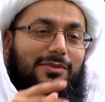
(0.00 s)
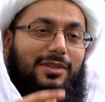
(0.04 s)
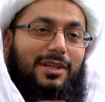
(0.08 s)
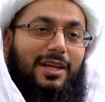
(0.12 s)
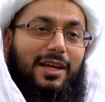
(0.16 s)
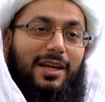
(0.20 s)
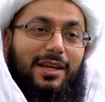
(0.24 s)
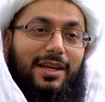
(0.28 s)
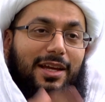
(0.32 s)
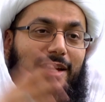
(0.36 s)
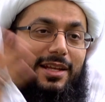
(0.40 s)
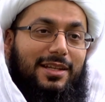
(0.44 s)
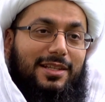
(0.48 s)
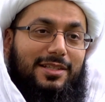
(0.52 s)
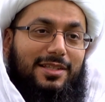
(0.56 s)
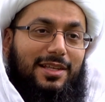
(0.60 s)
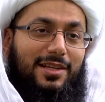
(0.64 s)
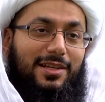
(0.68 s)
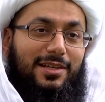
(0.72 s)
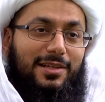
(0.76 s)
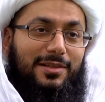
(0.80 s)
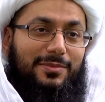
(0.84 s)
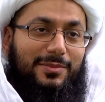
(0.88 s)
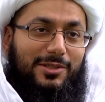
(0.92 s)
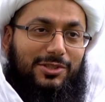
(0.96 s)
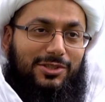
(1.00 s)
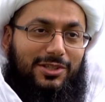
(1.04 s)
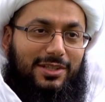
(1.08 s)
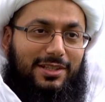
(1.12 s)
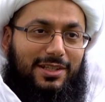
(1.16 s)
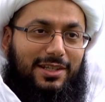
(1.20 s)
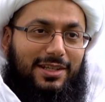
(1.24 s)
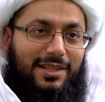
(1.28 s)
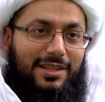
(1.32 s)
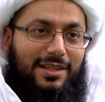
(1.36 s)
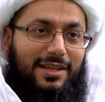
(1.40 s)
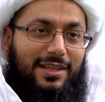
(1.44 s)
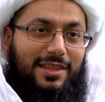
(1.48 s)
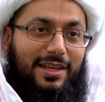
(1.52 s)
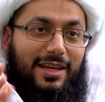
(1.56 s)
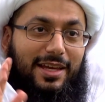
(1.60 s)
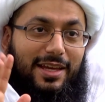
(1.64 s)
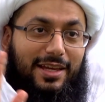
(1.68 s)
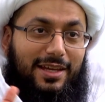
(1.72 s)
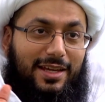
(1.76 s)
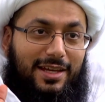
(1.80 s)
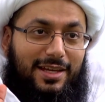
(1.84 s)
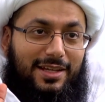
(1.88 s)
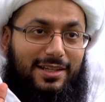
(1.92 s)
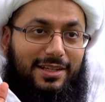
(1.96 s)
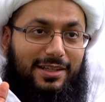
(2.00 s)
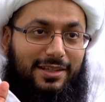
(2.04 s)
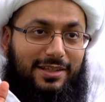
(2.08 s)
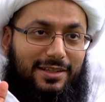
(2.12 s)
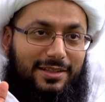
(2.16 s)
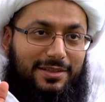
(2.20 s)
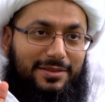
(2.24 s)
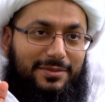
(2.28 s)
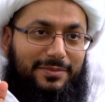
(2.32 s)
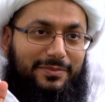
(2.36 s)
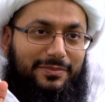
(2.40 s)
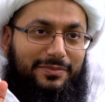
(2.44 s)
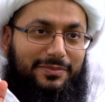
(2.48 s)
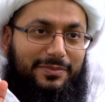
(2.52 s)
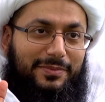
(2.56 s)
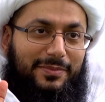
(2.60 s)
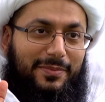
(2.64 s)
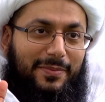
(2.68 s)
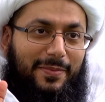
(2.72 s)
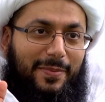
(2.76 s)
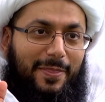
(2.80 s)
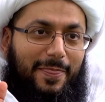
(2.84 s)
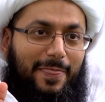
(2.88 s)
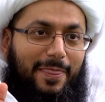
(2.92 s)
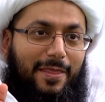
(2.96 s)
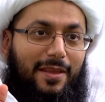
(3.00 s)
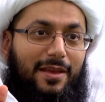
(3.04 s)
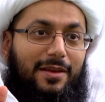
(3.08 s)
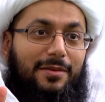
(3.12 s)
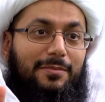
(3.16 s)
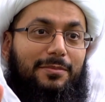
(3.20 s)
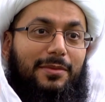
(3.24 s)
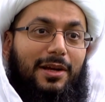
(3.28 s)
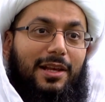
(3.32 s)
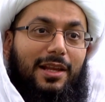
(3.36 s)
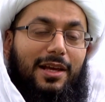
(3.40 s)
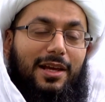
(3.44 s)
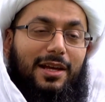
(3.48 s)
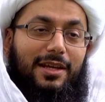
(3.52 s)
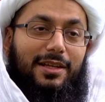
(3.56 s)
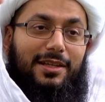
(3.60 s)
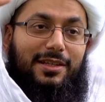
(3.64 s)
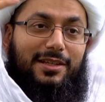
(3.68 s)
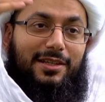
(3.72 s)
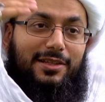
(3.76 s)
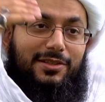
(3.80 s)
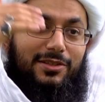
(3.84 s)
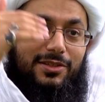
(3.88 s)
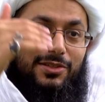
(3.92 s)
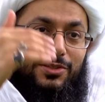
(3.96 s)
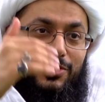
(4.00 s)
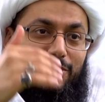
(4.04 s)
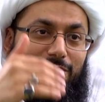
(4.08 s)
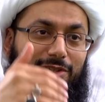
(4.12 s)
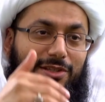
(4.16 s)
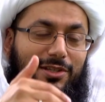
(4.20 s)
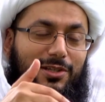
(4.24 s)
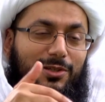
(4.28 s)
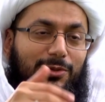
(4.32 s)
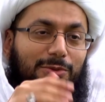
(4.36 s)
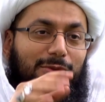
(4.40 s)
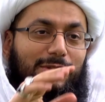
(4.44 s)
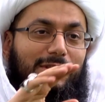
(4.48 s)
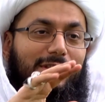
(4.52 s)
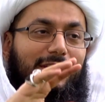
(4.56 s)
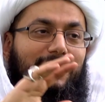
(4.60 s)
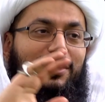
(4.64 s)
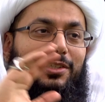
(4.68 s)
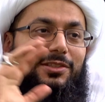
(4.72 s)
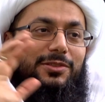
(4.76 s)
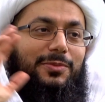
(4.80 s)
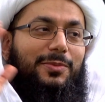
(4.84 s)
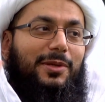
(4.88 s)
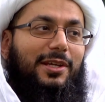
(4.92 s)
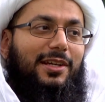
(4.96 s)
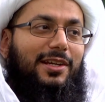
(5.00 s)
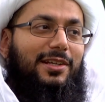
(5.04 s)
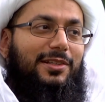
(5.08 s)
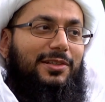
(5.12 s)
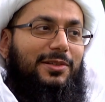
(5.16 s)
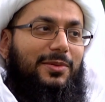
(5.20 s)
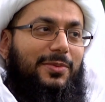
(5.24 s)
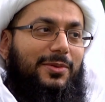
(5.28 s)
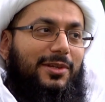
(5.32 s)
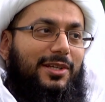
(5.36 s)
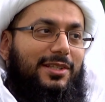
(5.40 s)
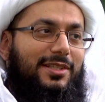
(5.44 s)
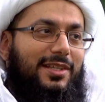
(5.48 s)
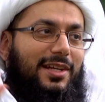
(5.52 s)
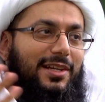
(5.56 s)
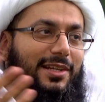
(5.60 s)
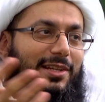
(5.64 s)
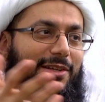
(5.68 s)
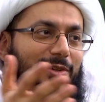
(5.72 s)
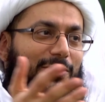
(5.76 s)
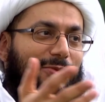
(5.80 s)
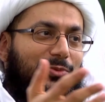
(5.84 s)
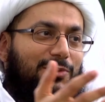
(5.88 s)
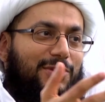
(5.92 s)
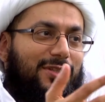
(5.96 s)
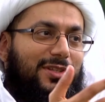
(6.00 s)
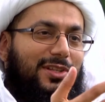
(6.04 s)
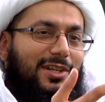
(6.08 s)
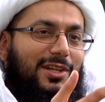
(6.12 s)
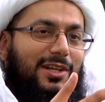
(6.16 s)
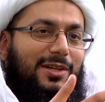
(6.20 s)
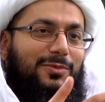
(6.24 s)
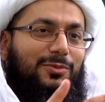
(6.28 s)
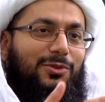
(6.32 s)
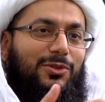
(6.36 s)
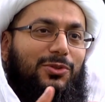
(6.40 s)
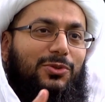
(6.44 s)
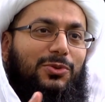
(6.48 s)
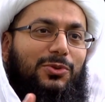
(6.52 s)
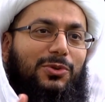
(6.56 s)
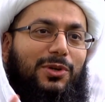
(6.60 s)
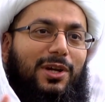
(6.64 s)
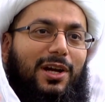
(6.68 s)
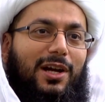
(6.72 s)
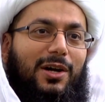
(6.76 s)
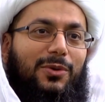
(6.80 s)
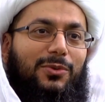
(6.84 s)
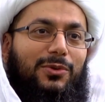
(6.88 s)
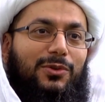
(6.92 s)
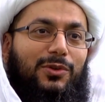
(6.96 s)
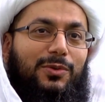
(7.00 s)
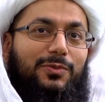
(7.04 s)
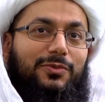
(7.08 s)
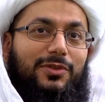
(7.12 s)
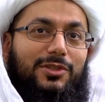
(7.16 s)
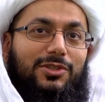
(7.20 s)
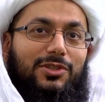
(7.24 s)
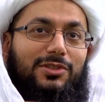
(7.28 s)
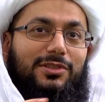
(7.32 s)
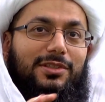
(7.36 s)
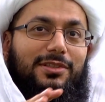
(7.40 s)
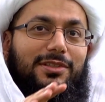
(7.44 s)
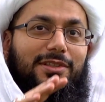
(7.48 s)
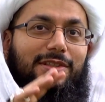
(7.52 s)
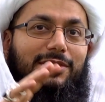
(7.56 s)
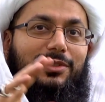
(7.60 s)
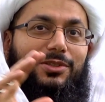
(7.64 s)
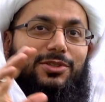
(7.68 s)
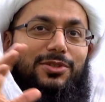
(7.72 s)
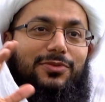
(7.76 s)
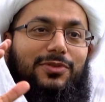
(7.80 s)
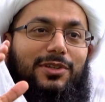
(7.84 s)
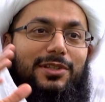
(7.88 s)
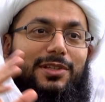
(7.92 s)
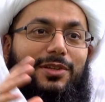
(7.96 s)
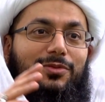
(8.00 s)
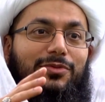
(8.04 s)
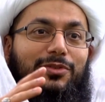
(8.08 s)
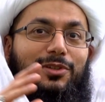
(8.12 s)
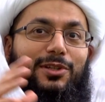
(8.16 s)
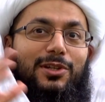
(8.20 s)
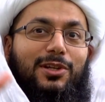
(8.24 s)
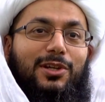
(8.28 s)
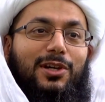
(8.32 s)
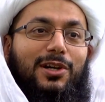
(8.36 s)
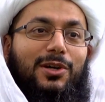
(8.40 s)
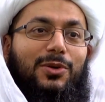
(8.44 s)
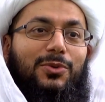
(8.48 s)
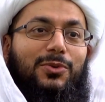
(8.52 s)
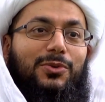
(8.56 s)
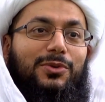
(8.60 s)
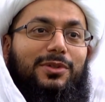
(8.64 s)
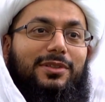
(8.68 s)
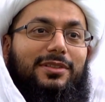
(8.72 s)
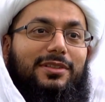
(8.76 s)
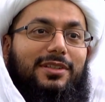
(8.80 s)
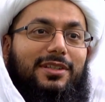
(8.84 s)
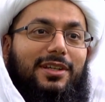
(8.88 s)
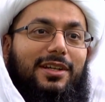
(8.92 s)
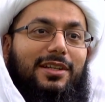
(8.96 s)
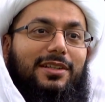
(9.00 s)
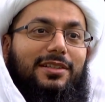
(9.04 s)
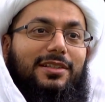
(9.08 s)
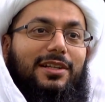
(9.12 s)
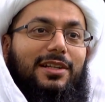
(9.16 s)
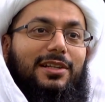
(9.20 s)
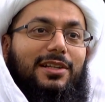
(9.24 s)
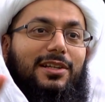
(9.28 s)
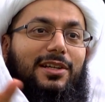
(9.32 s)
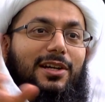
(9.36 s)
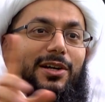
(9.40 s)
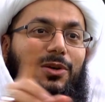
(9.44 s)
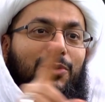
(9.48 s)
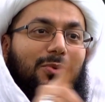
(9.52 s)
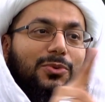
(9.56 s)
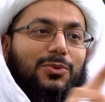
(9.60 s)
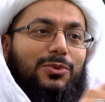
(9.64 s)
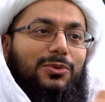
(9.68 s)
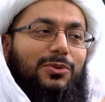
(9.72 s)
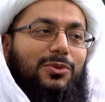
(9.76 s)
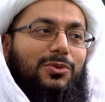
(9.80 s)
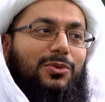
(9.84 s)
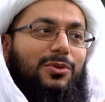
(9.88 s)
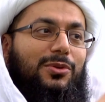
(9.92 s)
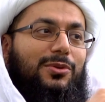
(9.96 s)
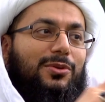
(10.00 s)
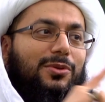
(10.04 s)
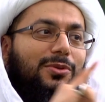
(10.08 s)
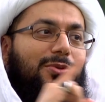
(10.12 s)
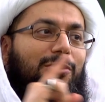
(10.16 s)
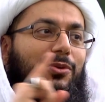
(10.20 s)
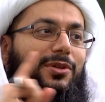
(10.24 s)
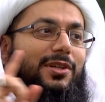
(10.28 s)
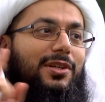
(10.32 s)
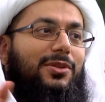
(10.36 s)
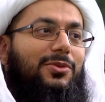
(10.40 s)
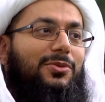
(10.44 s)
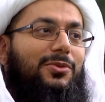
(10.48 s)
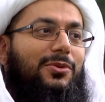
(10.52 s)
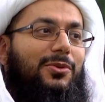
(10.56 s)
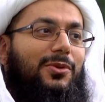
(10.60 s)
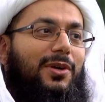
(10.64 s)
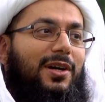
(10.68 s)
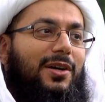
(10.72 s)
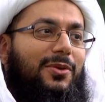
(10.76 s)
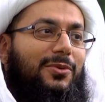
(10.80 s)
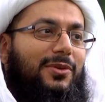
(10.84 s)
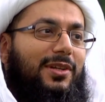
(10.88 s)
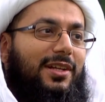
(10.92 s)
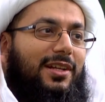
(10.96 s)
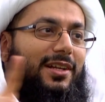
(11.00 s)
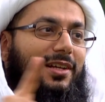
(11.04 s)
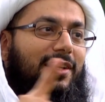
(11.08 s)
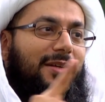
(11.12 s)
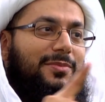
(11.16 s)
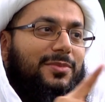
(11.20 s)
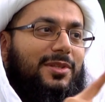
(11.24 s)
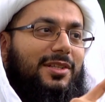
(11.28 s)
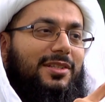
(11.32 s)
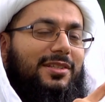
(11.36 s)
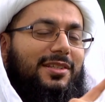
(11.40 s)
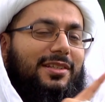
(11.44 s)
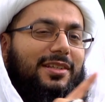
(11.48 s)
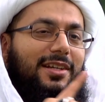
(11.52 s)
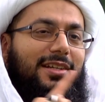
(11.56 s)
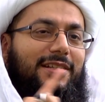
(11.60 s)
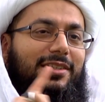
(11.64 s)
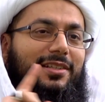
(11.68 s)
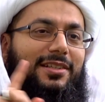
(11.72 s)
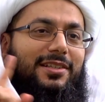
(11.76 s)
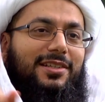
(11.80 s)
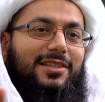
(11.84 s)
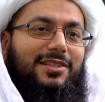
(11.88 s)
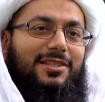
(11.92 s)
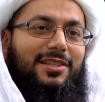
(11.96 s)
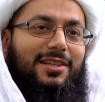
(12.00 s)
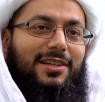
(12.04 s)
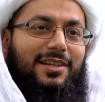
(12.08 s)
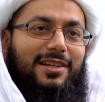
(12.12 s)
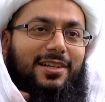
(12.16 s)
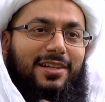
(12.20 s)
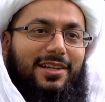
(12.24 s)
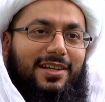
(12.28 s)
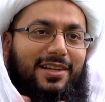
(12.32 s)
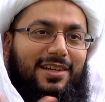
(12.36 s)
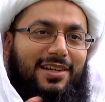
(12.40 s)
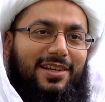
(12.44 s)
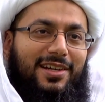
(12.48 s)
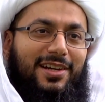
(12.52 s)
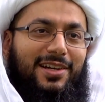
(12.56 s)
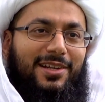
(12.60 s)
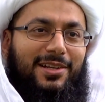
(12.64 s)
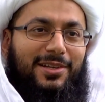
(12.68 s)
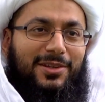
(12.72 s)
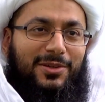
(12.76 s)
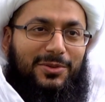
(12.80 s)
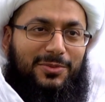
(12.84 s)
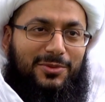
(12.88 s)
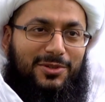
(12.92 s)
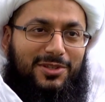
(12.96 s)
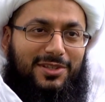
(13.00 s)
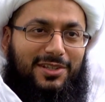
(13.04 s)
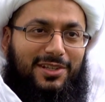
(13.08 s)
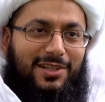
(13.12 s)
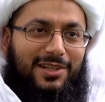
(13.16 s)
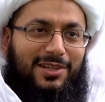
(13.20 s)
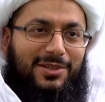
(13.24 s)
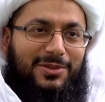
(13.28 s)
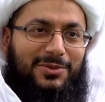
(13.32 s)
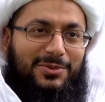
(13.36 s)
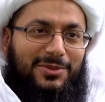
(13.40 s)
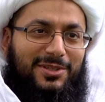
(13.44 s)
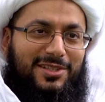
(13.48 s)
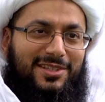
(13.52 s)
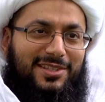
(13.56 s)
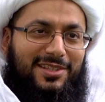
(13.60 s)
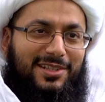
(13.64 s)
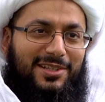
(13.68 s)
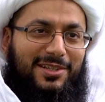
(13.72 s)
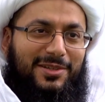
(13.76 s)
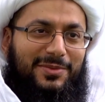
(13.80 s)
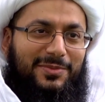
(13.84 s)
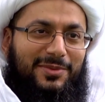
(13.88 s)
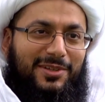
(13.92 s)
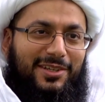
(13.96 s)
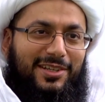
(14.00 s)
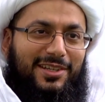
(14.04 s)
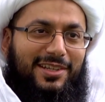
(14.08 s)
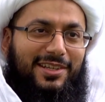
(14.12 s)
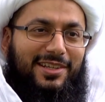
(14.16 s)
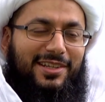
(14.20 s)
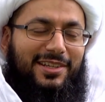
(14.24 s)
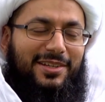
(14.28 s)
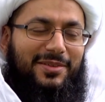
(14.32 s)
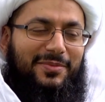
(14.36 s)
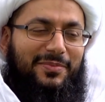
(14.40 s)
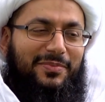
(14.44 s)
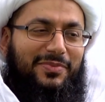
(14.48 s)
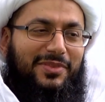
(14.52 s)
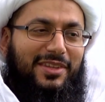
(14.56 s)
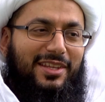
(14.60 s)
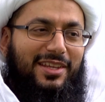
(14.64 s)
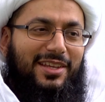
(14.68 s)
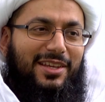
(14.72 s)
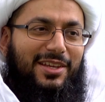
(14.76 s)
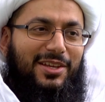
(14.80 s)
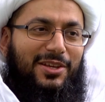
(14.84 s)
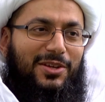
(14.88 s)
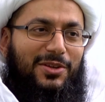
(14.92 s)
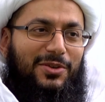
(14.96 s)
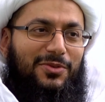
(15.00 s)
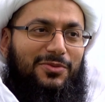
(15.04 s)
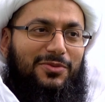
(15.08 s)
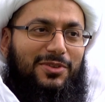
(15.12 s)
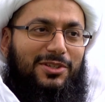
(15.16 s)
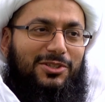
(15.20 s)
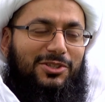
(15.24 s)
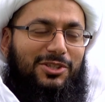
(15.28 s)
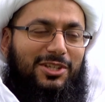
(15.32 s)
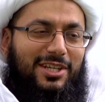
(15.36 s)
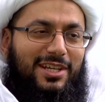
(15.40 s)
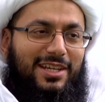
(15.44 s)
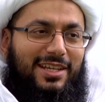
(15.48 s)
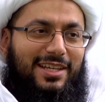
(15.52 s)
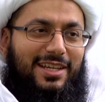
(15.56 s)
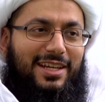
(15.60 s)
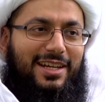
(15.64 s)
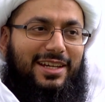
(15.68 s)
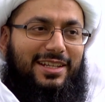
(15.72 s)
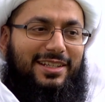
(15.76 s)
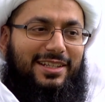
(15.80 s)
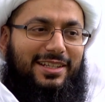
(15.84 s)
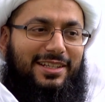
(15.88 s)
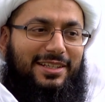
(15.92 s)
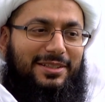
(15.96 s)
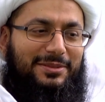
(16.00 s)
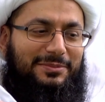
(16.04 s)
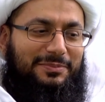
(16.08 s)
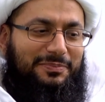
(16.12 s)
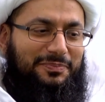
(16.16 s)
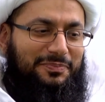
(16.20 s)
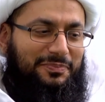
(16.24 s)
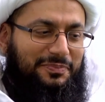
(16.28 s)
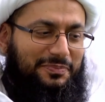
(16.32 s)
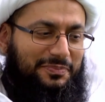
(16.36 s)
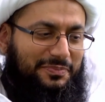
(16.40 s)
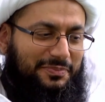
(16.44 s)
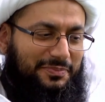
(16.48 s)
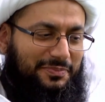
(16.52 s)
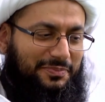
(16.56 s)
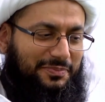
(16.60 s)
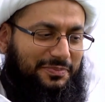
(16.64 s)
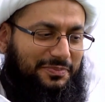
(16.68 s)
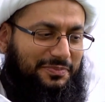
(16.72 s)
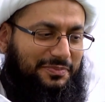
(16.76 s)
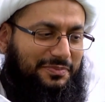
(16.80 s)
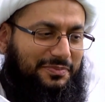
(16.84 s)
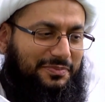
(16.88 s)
خيالي صار المشهد هذا هذا خيالي لما تنزل الملائكة بالكساء وتحيط بأهل البيت عليهم السلام وتدور حولهم فجأة نكتشف احنا في الكون كأن الكون كله يدور حول الخمسة أهل الكساء عليهم الصلاة والسلام إيه. بالفيلم ايه بالتريلر فشيء يعني ايه